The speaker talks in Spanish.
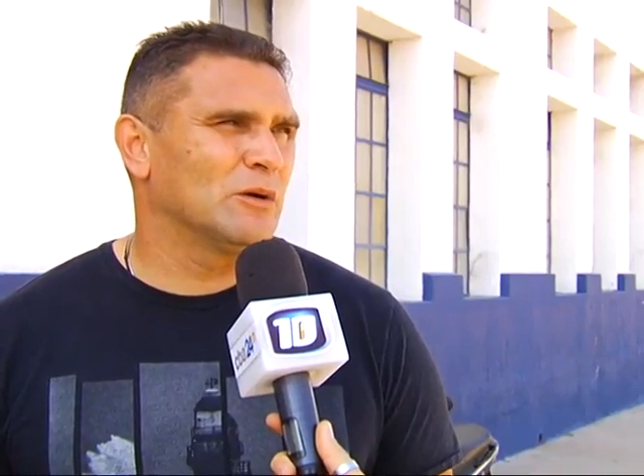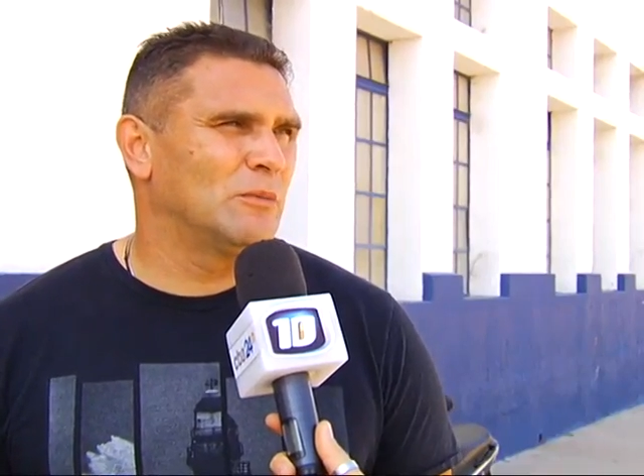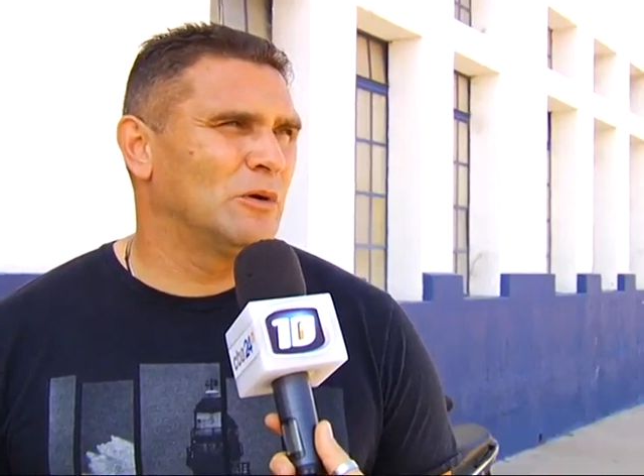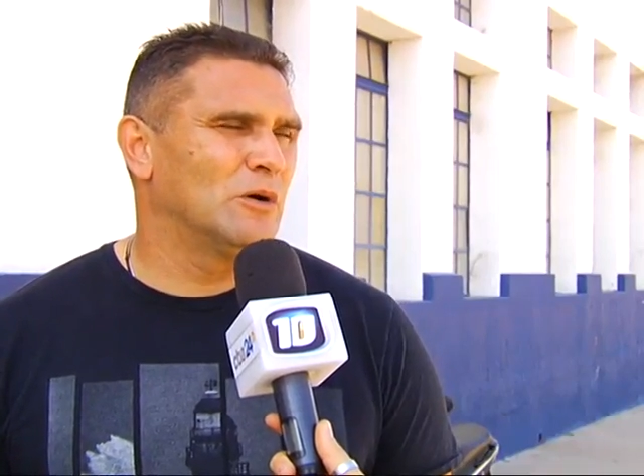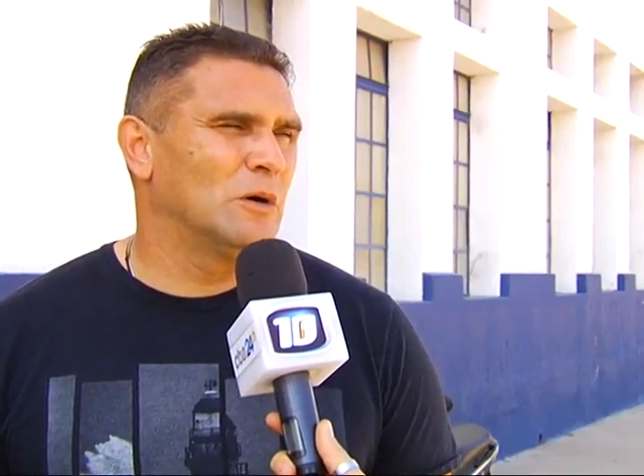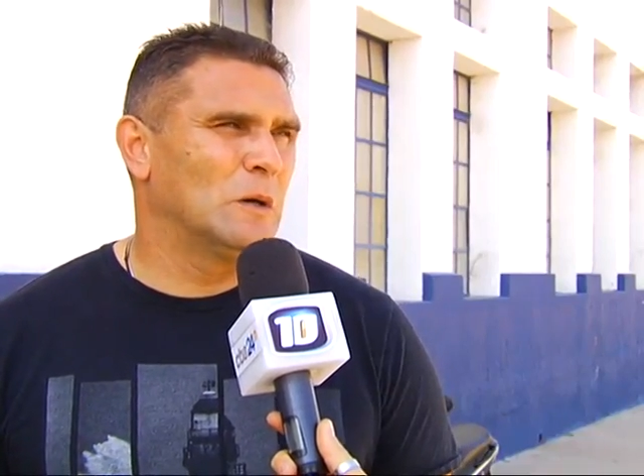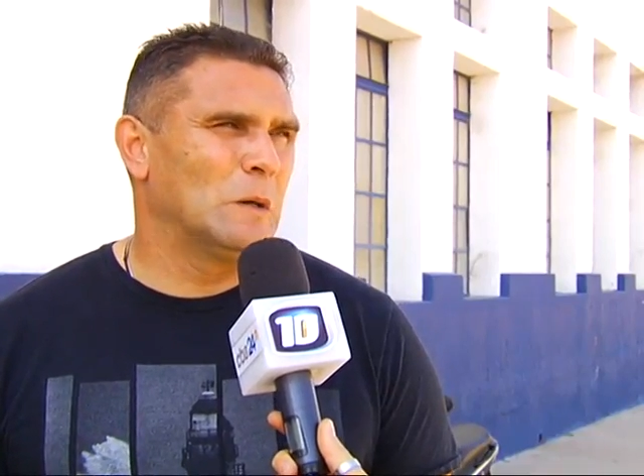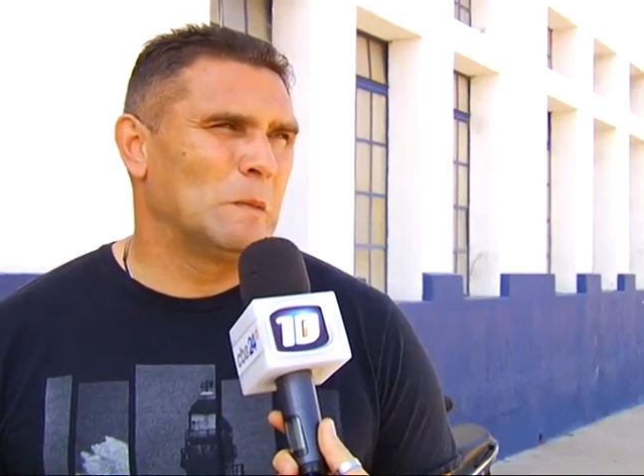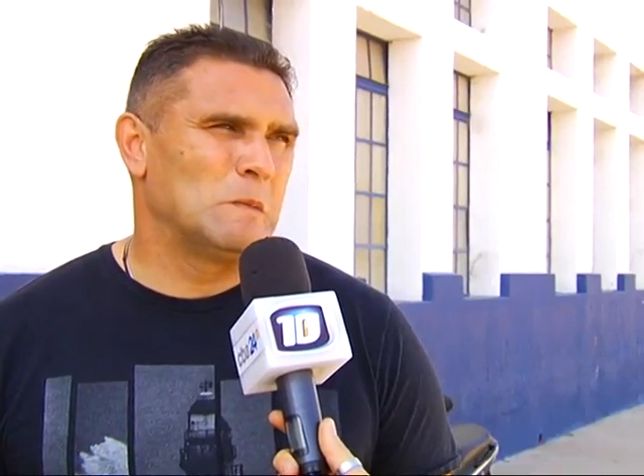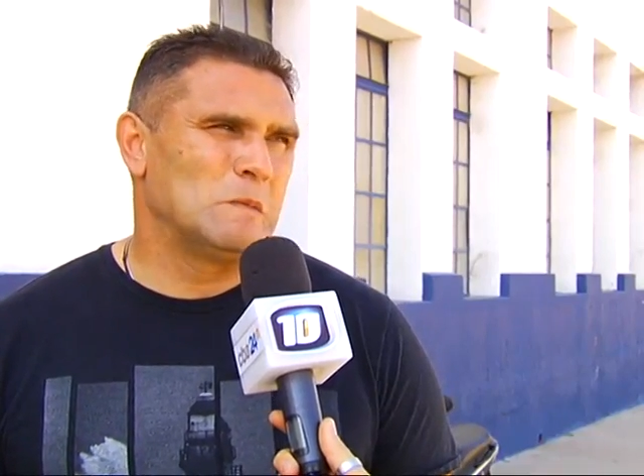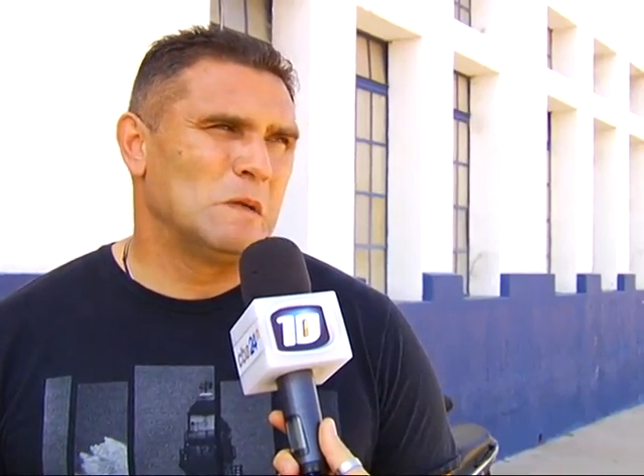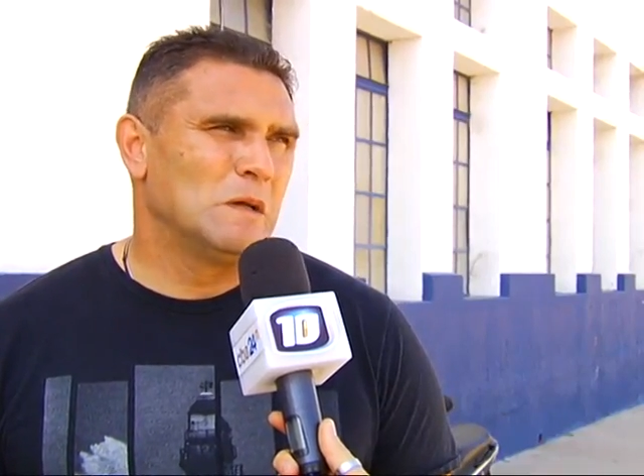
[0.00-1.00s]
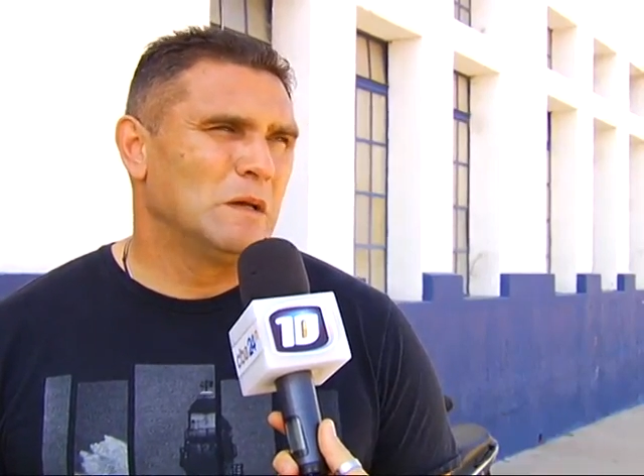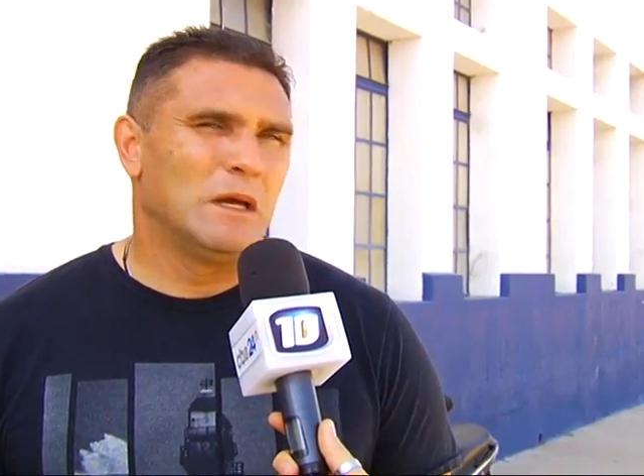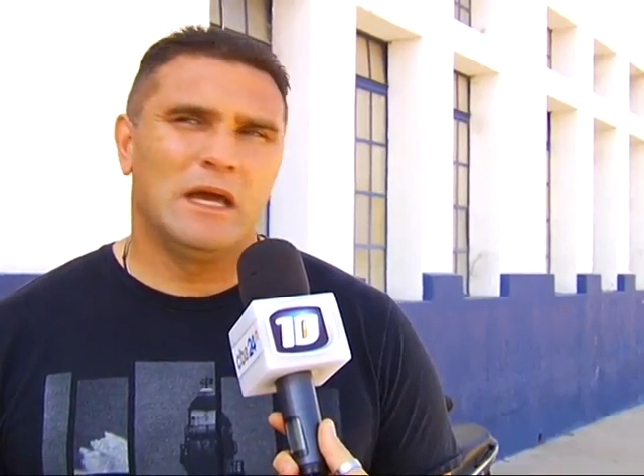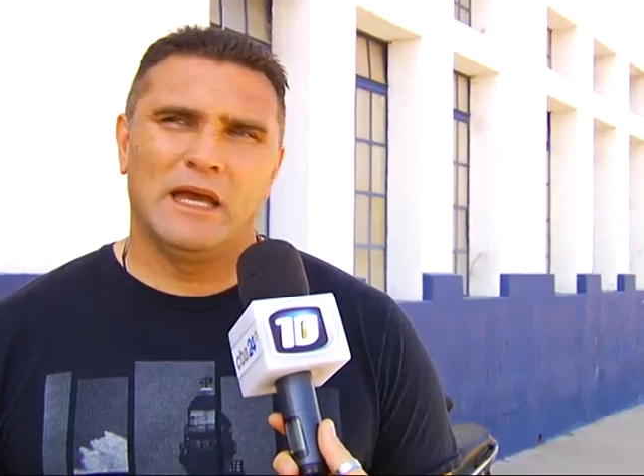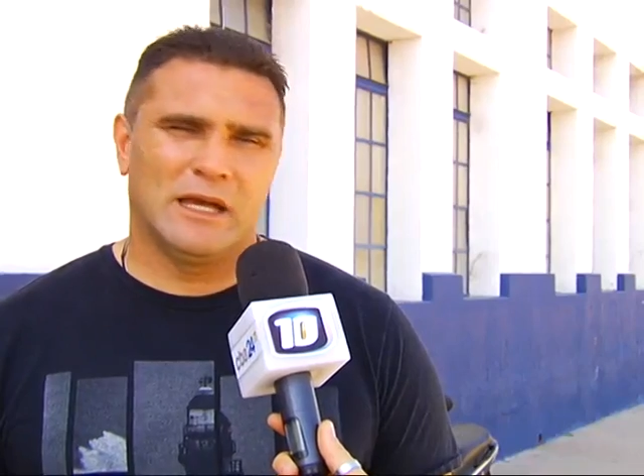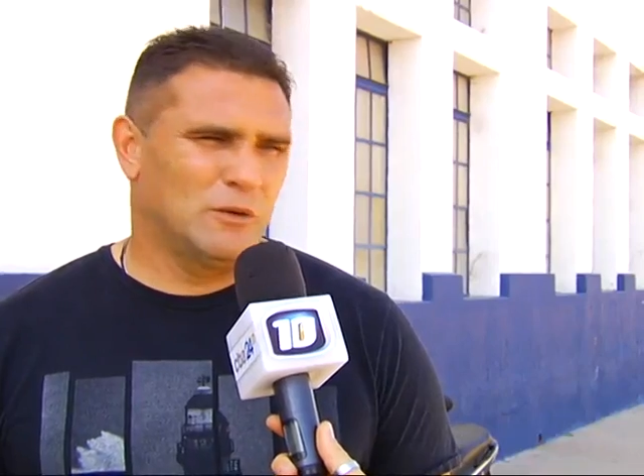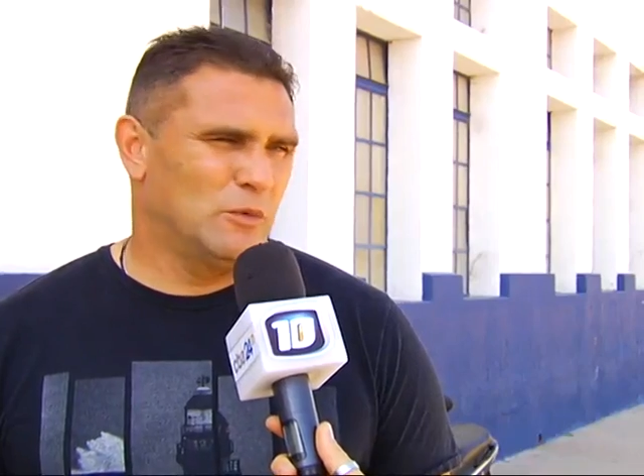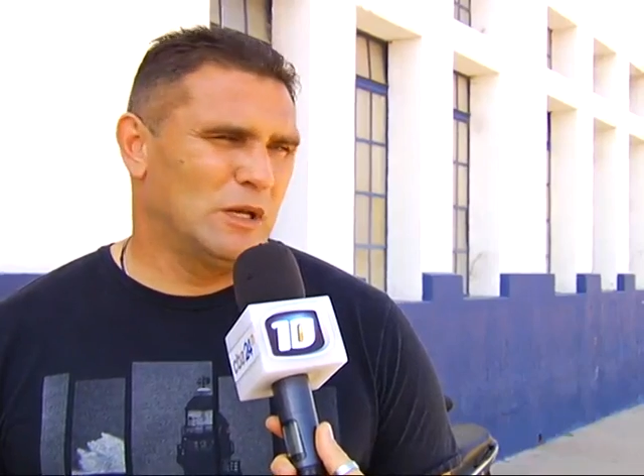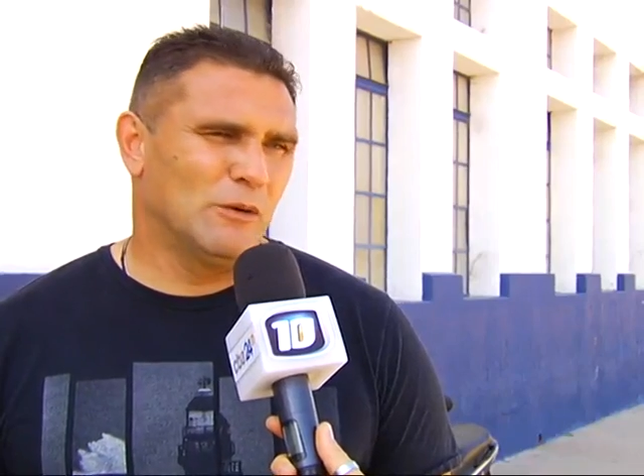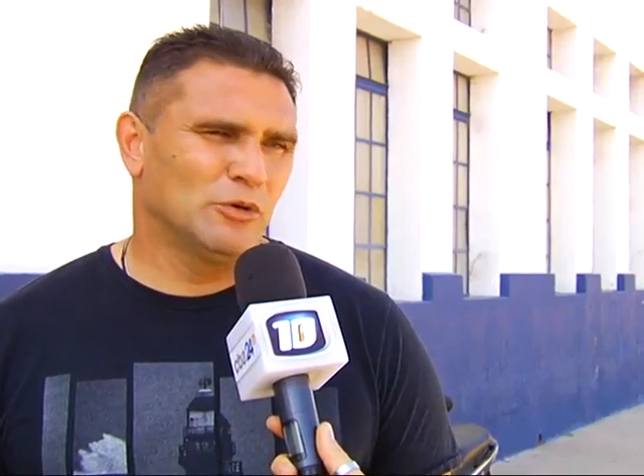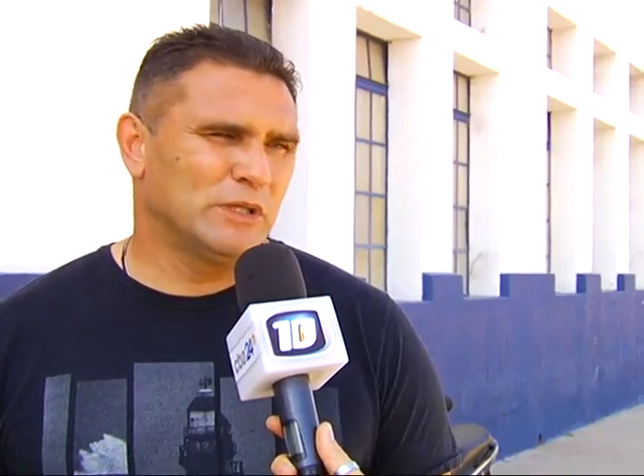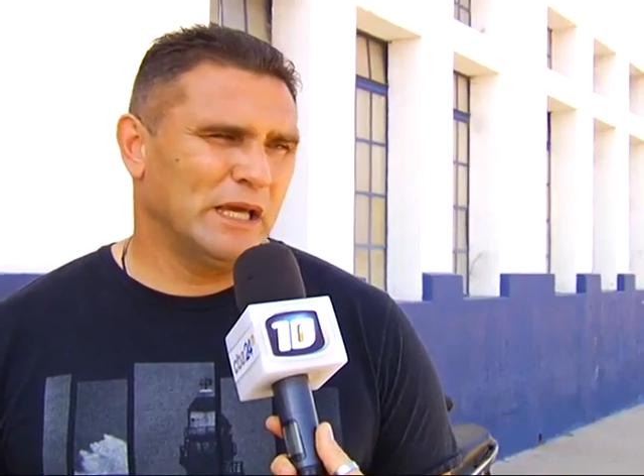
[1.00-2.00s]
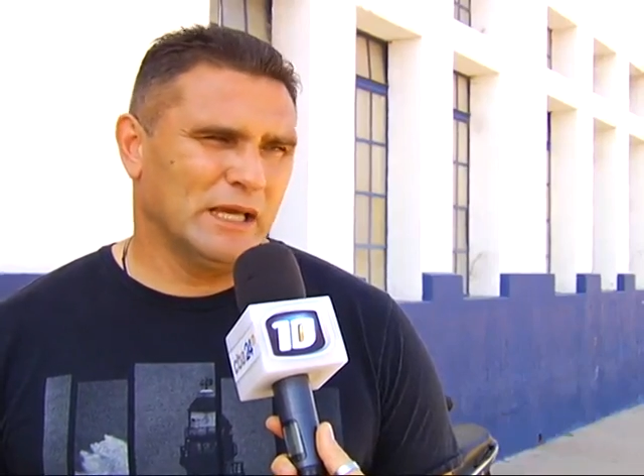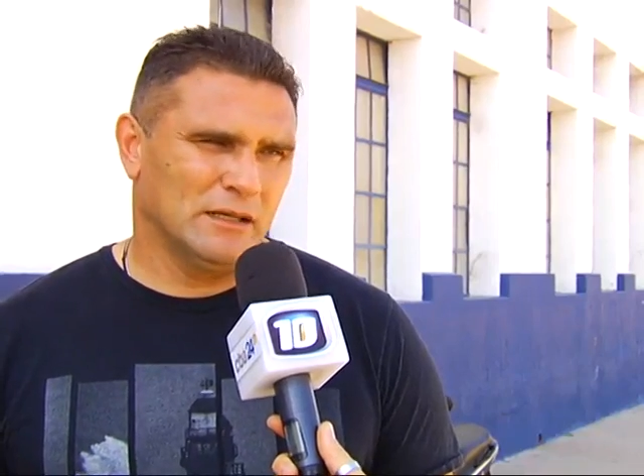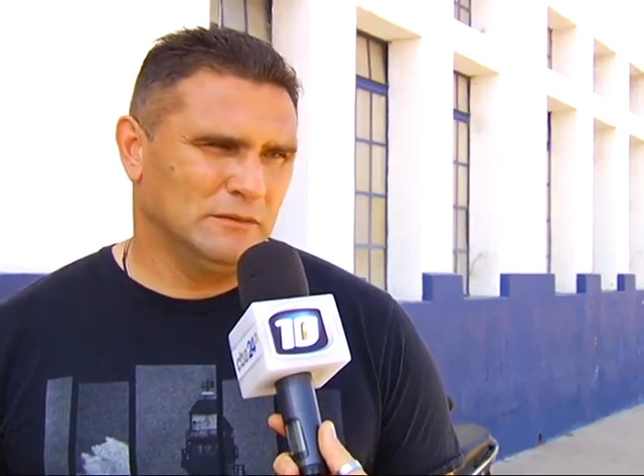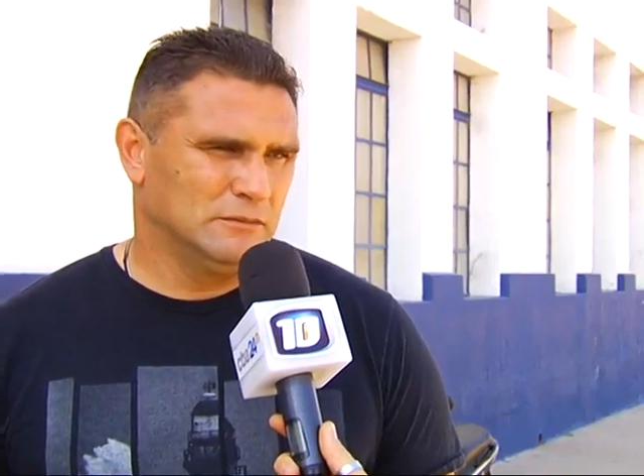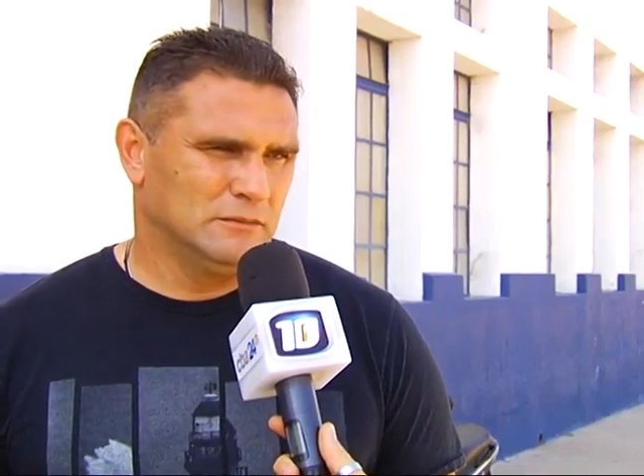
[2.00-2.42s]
como, es como la boutique.